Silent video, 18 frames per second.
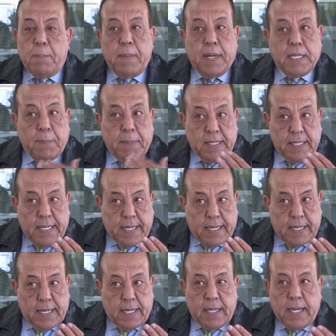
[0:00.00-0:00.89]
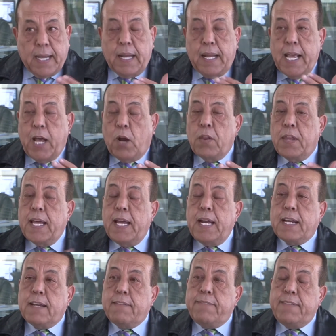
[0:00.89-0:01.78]
أتمنى ألا يحدث
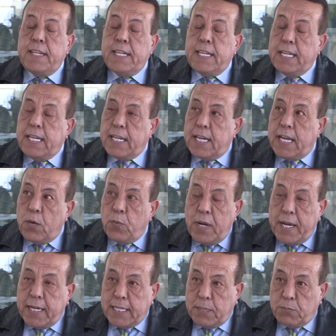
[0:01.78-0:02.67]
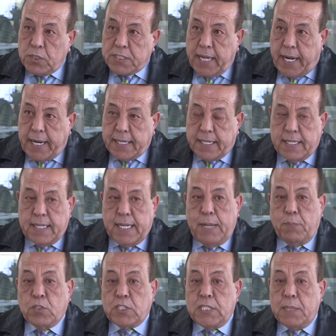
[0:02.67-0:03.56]
ذلك في الولايات المتحدة
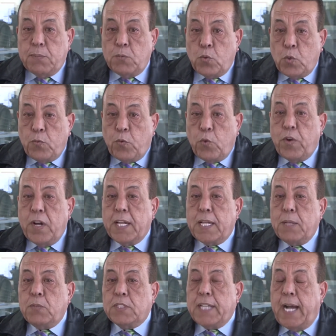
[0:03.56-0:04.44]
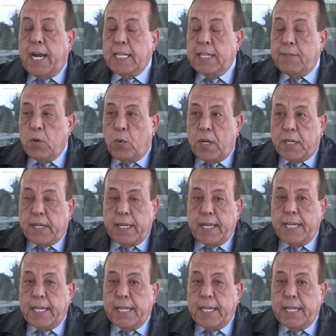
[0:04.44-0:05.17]
المسلمون في الولايات المتحدة في الواقع